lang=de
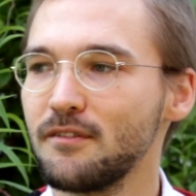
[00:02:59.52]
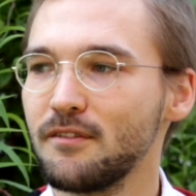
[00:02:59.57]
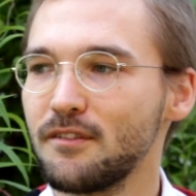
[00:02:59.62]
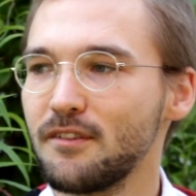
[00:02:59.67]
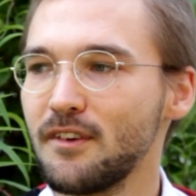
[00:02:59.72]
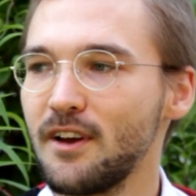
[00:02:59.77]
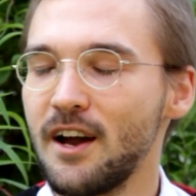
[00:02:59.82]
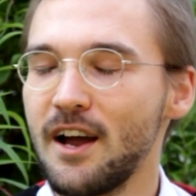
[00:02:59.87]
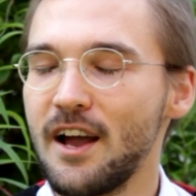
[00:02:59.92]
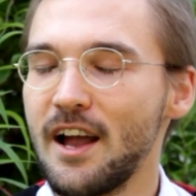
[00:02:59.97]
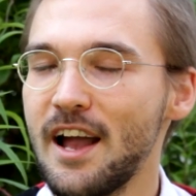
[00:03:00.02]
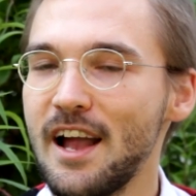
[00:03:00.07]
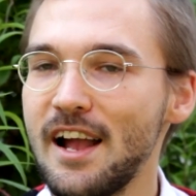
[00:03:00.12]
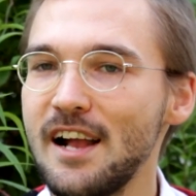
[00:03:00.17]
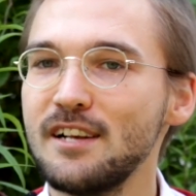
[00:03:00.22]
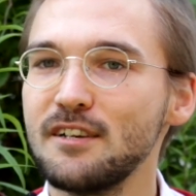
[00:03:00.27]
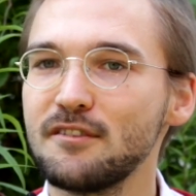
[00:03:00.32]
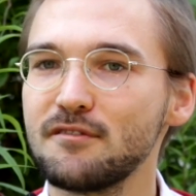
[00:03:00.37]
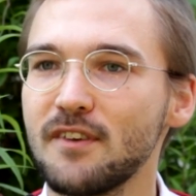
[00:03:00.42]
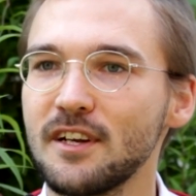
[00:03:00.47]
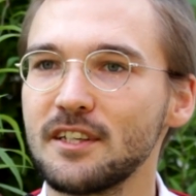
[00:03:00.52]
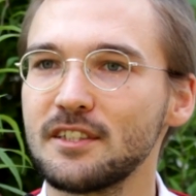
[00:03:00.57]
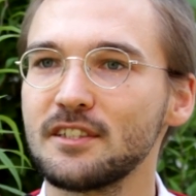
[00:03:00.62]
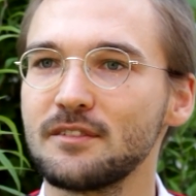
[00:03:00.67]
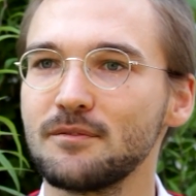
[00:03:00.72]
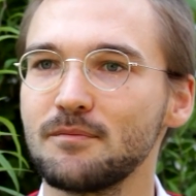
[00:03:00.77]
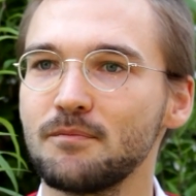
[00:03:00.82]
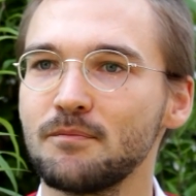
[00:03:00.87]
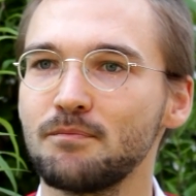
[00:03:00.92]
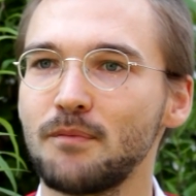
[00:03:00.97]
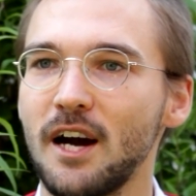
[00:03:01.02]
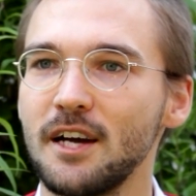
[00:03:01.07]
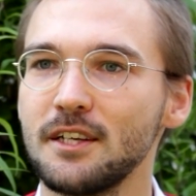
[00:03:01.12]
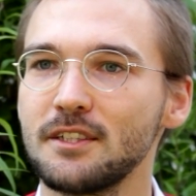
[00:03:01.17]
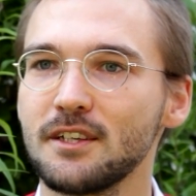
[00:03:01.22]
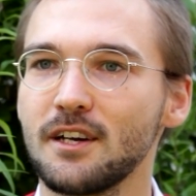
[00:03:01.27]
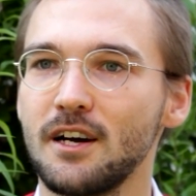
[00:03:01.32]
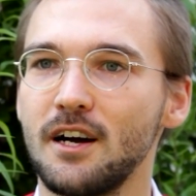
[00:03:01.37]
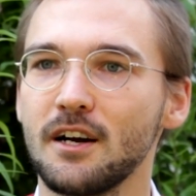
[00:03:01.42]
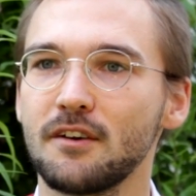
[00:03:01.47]
Sehr erhellend fand ich einen
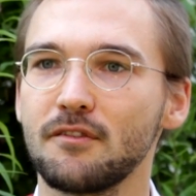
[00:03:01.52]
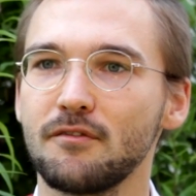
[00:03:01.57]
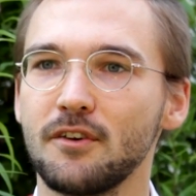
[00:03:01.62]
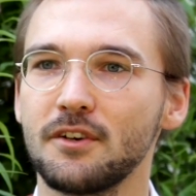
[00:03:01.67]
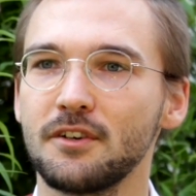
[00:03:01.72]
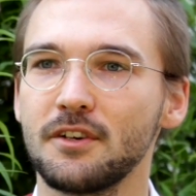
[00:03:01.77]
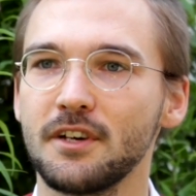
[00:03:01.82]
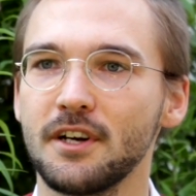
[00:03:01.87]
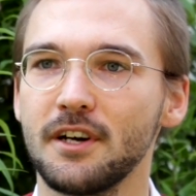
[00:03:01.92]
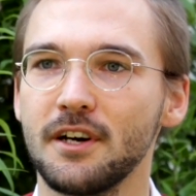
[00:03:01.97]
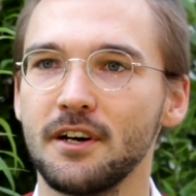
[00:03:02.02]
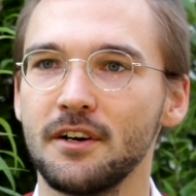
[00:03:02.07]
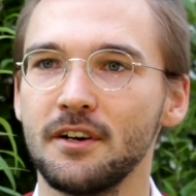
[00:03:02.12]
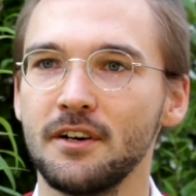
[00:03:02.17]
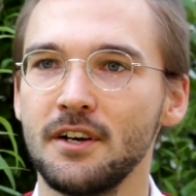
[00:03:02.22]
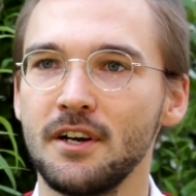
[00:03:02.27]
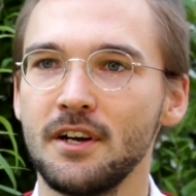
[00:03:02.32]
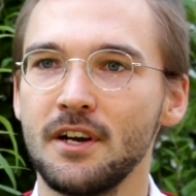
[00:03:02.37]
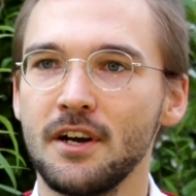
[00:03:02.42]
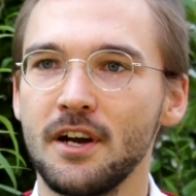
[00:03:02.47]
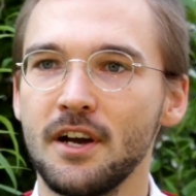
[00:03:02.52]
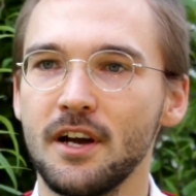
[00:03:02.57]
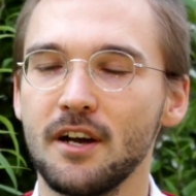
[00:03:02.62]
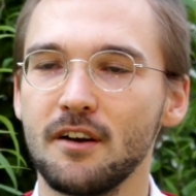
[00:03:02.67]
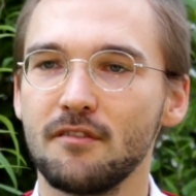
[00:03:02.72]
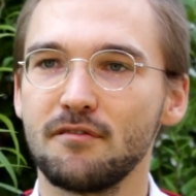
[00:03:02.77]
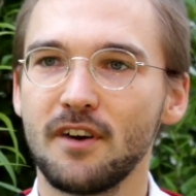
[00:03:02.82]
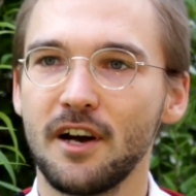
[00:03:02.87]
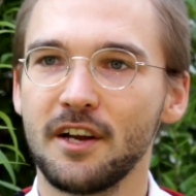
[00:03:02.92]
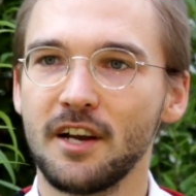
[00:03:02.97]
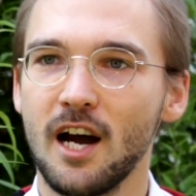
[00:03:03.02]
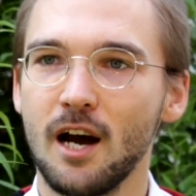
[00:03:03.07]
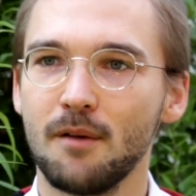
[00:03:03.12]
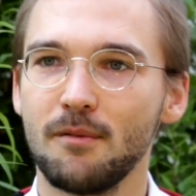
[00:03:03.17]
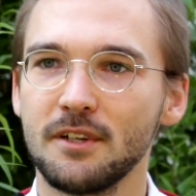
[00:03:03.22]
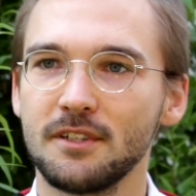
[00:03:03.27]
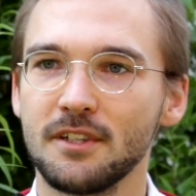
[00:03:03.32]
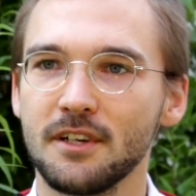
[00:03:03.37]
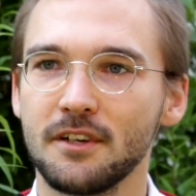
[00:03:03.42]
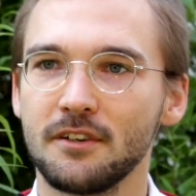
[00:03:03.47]
Beitrag von der äh, Freien
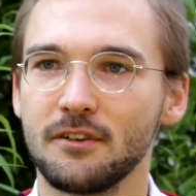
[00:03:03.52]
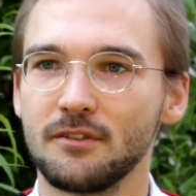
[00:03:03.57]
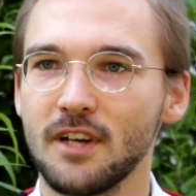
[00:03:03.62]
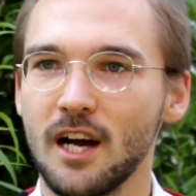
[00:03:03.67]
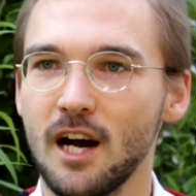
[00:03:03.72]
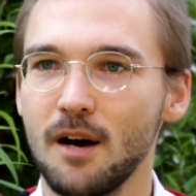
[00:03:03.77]
Arbeiterinnen und